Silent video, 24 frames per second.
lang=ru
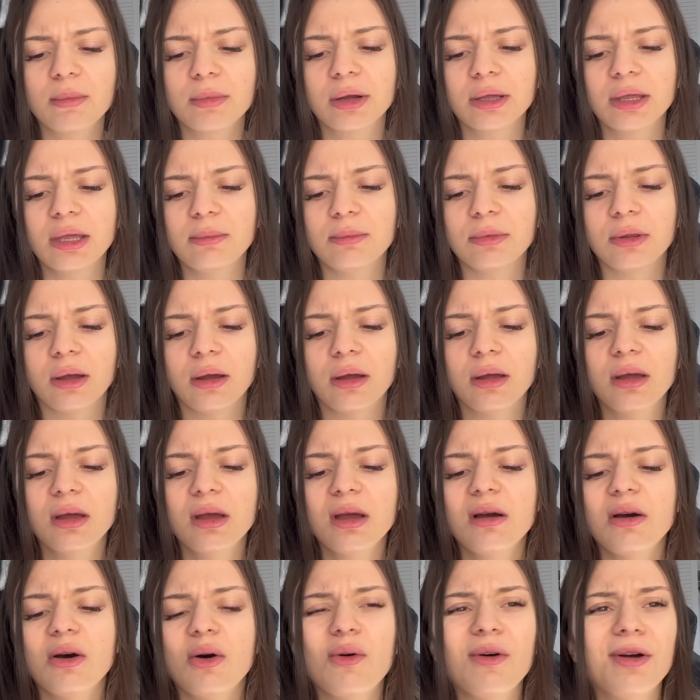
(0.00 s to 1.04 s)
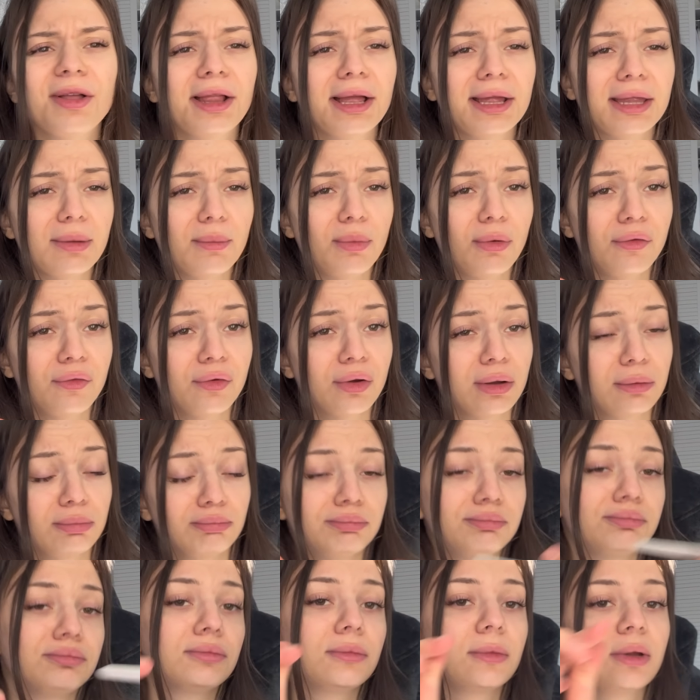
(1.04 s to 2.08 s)
каким-то. Ой, ладно, пофиг.
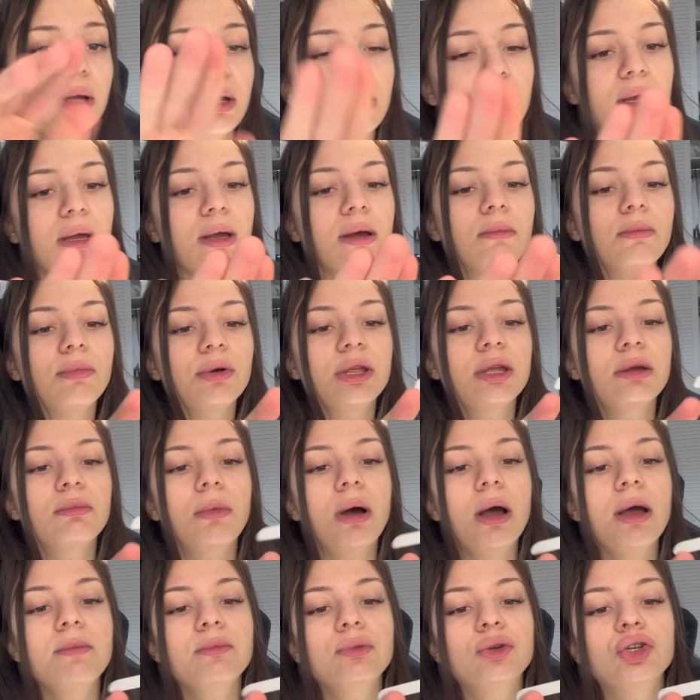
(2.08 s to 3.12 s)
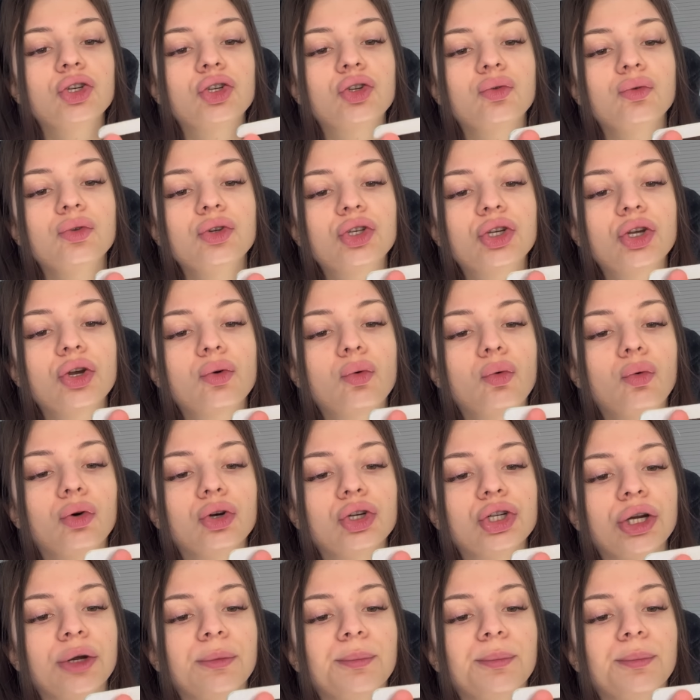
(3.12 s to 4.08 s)
Поднимаем чешуйки кожи,